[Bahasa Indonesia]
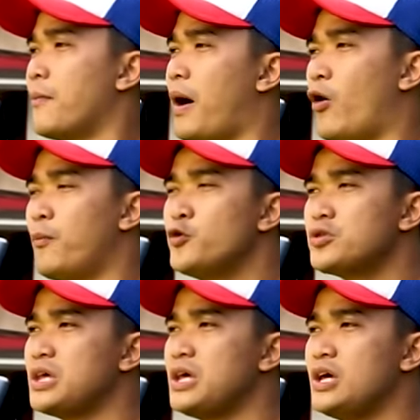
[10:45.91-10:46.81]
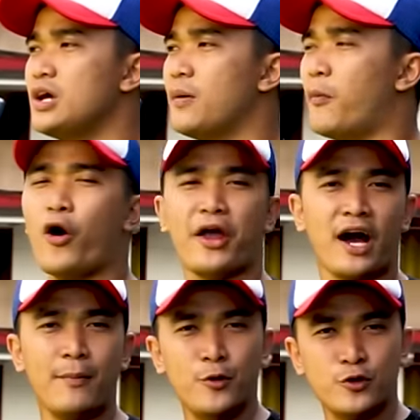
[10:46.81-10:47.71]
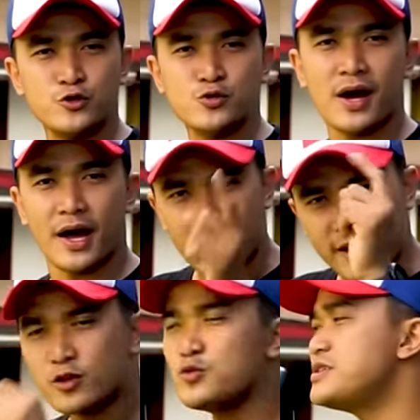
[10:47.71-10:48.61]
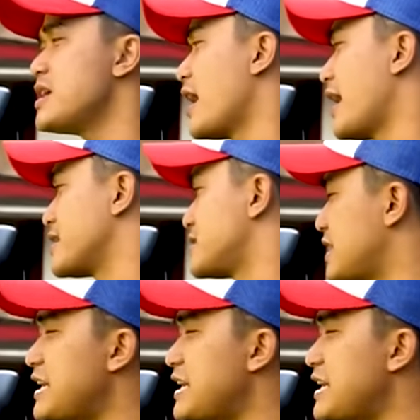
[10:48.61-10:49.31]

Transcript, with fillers: mau putih, mau yang ngeblur juga, itu bisa guys.